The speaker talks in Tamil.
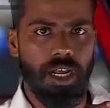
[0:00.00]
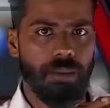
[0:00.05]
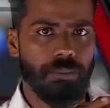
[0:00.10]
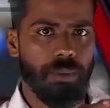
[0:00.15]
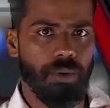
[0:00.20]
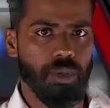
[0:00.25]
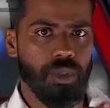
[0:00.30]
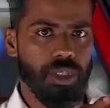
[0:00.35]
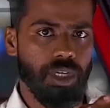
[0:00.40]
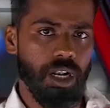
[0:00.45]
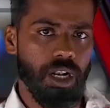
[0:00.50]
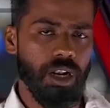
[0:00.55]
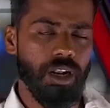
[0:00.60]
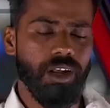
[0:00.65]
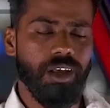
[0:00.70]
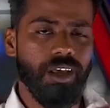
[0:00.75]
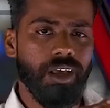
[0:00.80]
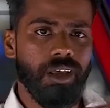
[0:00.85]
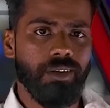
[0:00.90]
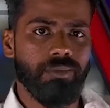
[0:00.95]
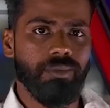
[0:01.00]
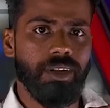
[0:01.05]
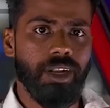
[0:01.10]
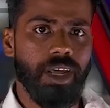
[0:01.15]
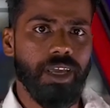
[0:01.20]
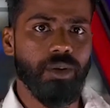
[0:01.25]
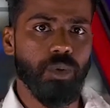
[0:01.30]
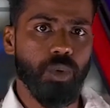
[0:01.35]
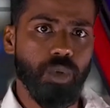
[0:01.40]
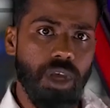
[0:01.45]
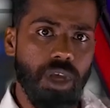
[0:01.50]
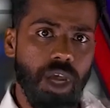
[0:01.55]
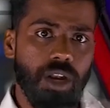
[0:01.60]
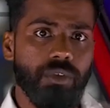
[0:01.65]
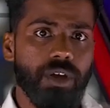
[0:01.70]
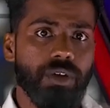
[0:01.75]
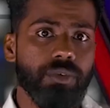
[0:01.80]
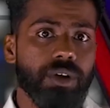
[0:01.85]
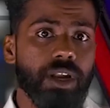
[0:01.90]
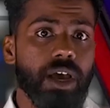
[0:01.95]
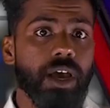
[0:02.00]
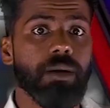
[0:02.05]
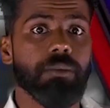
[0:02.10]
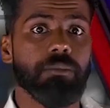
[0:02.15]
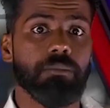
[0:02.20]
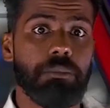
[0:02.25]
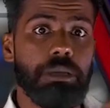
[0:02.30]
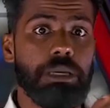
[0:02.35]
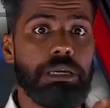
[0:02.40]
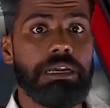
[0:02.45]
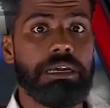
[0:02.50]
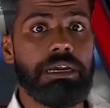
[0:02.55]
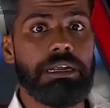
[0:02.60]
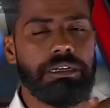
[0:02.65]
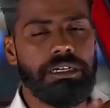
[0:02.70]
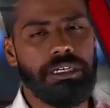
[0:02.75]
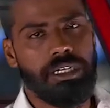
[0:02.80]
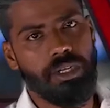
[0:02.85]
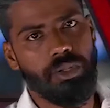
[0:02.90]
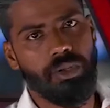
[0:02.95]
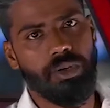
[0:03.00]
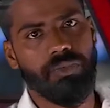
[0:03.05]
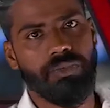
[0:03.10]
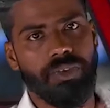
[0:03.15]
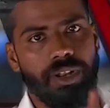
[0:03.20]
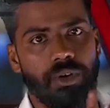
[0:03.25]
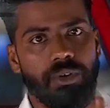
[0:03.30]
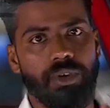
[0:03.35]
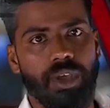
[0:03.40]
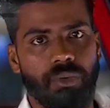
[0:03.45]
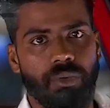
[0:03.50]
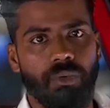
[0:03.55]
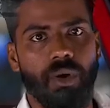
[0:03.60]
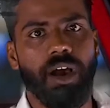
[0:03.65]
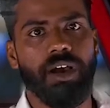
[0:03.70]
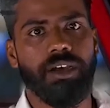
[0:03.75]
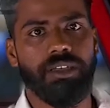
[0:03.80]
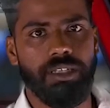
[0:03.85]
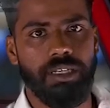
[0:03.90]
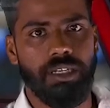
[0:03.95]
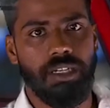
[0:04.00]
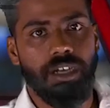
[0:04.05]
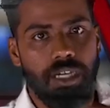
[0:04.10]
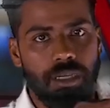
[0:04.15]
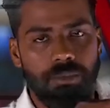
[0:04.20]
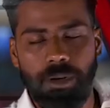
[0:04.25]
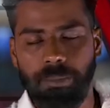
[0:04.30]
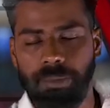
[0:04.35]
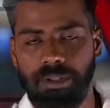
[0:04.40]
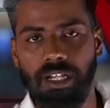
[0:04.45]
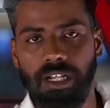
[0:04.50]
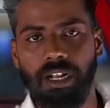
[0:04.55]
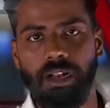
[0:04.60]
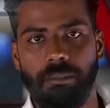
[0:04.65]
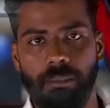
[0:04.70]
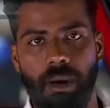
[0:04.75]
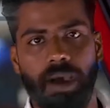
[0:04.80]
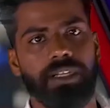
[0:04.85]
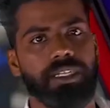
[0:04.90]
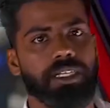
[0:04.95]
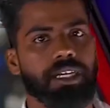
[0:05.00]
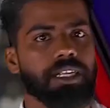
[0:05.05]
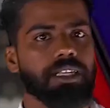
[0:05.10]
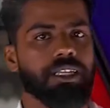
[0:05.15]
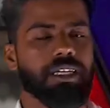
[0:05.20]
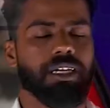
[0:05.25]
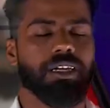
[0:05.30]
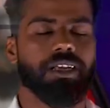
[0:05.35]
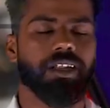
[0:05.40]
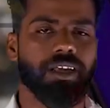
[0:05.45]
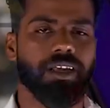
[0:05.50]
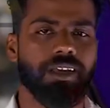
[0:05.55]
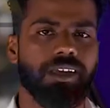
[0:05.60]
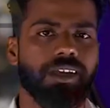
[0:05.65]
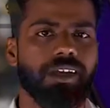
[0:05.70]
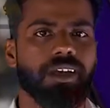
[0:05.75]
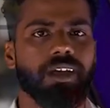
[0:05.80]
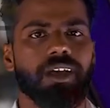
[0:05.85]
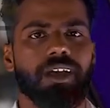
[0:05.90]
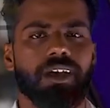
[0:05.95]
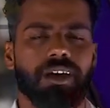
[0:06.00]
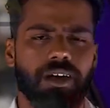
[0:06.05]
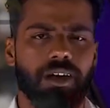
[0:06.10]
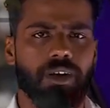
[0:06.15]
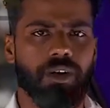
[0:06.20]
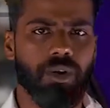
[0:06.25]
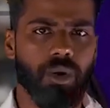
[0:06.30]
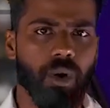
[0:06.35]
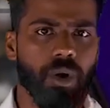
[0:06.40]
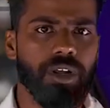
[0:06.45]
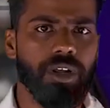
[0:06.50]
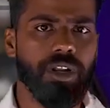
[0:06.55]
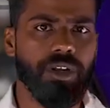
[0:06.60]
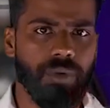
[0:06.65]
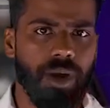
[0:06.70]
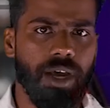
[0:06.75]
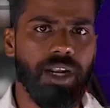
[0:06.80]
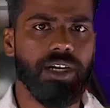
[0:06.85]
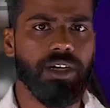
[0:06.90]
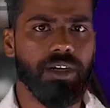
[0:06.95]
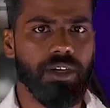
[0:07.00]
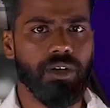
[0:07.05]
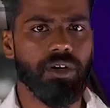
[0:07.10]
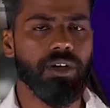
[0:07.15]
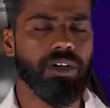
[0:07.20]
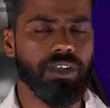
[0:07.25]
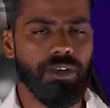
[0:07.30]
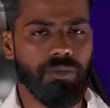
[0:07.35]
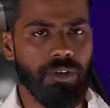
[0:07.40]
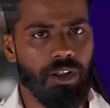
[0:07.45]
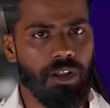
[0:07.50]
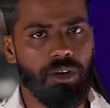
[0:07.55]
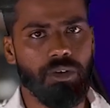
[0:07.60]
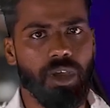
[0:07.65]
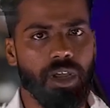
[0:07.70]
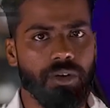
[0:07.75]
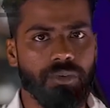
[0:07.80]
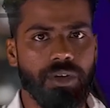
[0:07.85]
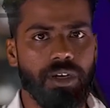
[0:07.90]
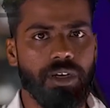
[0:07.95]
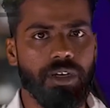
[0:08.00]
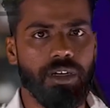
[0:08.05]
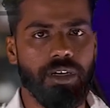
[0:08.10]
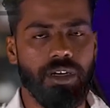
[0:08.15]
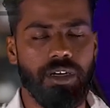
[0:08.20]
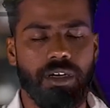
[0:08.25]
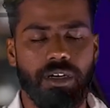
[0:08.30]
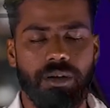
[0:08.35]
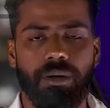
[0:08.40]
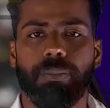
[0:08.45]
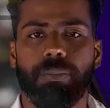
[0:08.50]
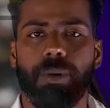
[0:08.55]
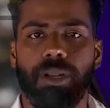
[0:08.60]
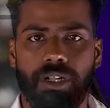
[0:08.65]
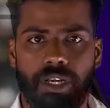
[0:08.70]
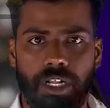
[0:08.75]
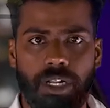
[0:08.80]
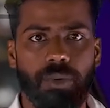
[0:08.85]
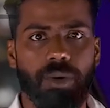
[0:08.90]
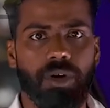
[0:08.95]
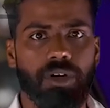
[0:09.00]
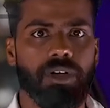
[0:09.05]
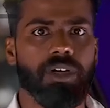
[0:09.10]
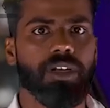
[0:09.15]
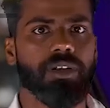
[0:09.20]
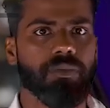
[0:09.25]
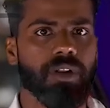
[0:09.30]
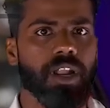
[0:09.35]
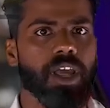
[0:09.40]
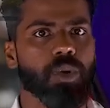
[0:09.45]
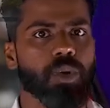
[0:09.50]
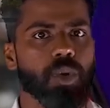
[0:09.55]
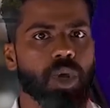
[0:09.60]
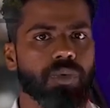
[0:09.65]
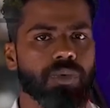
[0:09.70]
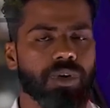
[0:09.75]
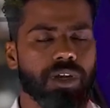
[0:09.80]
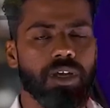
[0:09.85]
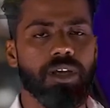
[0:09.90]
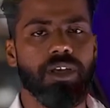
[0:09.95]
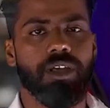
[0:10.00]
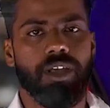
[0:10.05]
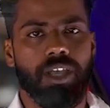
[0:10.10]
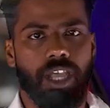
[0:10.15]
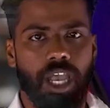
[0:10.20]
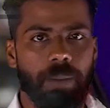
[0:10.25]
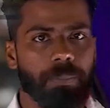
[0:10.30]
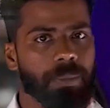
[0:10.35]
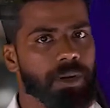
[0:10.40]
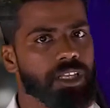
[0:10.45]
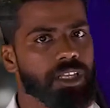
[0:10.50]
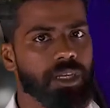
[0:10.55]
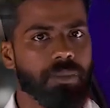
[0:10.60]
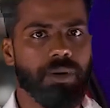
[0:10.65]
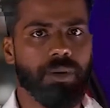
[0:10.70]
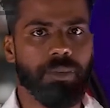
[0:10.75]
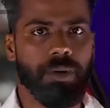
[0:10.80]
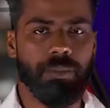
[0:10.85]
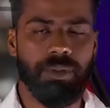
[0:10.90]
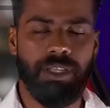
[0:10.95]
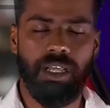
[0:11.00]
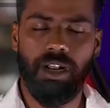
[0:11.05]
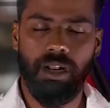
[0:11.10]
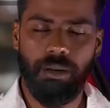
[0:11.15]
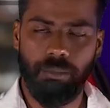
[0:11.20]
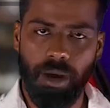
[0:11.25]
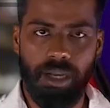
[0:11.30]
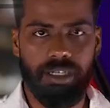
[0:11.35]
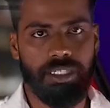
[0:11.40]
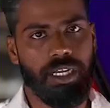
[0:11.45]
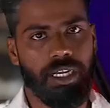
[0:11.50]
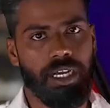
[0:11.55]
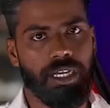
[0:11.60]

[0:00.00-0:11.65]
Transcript: காலப்பகுதியில் விலை உயர்வை விட மிக நீண்டதொரு விலை உயர்வாக இது இருக்கும் என்பதில் மாற்று கருத்துக்கள் இல்லை ஒரு ஓரிரு வாரங்களுக்குள் இந்த விலை உயர்வு பெற்ற எரிபொருட்களின் விலை உயர்வு ஏற்படுத்தப்படும் என்பதில் மாற்று